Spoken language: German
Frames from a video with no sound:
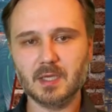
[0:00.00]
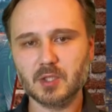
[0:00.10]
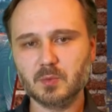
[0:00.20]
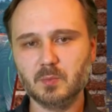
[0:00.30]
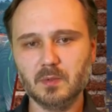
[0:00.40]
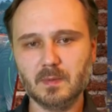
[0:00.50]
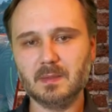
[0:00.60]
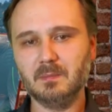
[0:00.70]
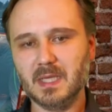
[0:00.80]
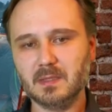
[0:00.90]
eine Spur
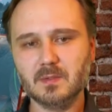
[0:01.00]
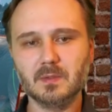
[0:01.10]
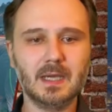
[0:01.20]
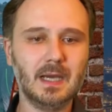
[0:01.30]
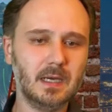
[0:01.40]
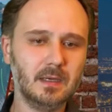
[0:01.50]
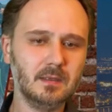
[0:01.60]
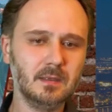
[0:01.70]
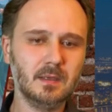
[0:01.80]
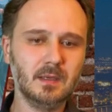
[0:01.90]
weit mehr zu tragen,